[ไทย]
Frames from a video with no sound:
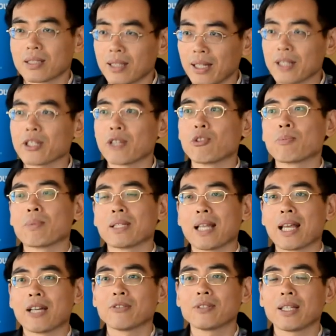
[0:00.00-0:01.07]
ติดเชื้อ HIV
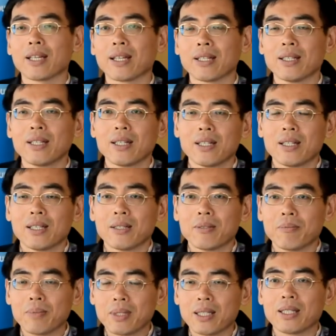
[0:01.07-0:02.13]
ไปแล้วเนี่ย
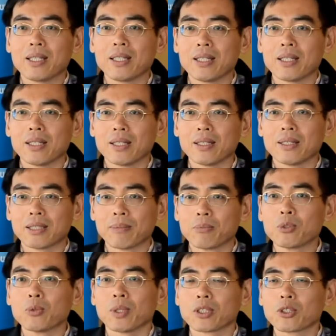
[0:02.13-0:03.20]
มี
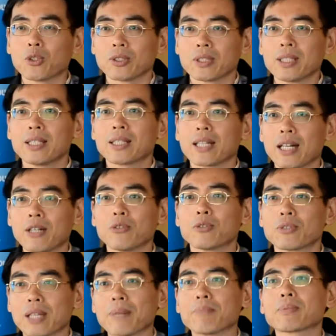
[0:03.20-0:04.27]
จำนวนคนที่เข้า
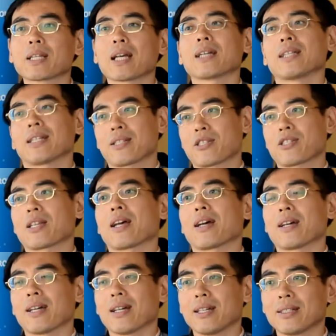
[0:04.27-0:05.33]
รับการรัก
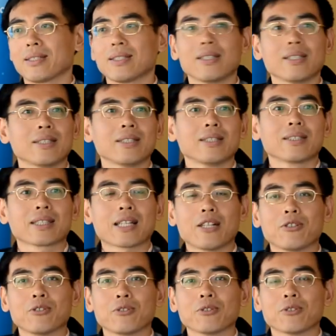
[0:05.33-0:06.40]
ษา
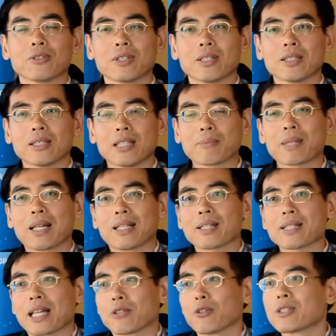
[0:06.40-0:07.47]
เข้ารับกา
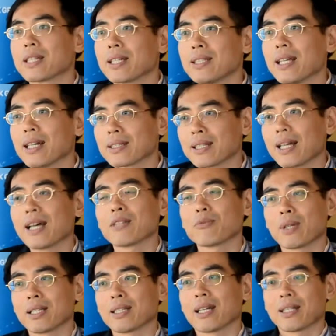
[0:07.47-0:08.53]
รรักษาโดยใช้ยาต้า
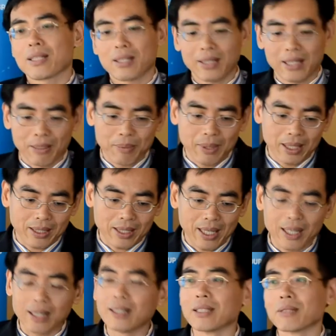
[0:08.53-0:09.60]
นไวรัสเนี่ยเพียง
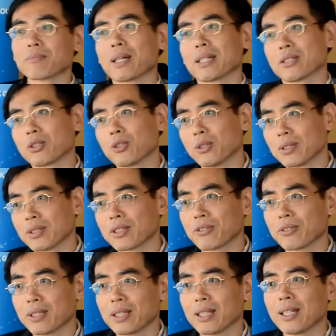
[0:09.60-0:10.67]
แค่ 1,000 คน
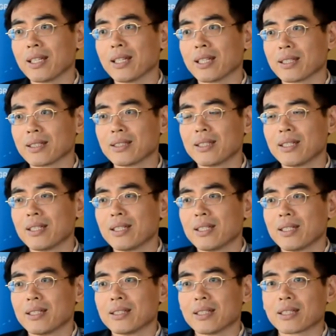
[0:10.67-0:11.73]
เท่านั้นเอง
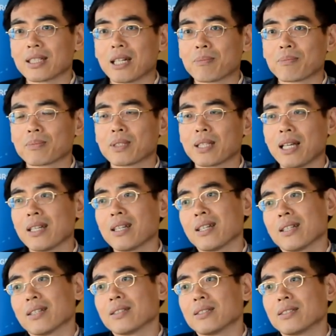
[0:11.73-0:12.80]
นะครับแค่